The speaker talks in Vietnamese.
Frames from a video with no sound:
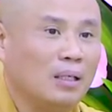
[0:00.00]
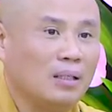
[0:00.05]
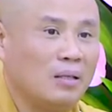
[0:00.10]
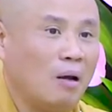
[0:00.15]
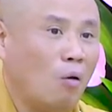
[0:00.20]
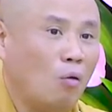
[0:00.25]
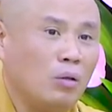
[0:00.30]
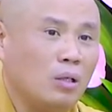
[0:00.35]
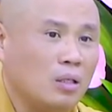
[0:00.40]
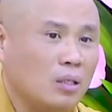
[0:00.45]

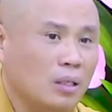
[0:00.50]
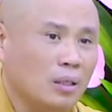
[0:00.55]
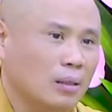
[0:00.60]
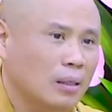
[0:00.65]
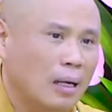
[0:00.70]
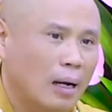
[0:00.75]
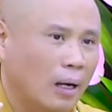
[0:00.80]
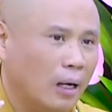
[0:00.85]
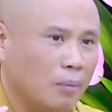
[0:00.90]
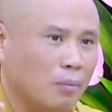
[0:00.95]
Dẫu cho
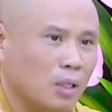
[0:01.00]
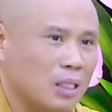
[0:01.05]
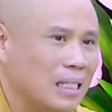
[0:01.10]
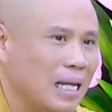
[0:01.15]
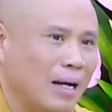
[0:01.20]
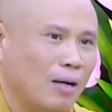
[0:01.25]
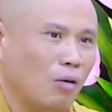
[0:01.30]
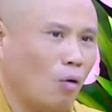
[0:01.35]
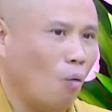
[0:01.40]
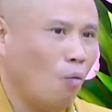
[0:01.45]
dư hơi buổi
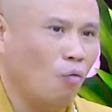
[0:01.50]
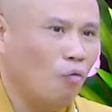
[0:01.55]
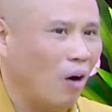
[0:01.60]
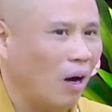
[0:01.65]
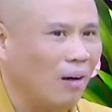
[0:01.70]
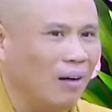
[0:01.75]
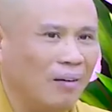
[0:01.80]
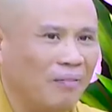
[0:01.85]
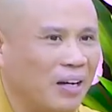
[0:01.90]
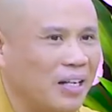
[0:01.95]
sáng cũng
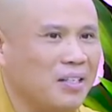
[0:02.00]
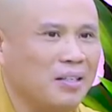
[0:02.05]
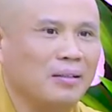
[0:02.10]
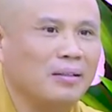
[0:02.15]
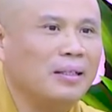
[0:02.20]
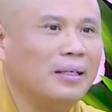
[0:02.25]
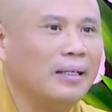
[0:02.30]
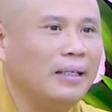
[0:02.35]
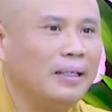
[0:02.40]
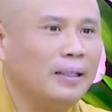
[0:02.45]
vẫn là phải
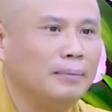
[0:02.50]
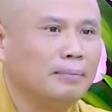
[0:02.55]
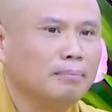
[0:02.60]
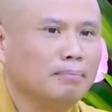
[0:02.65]
dưỡng khí.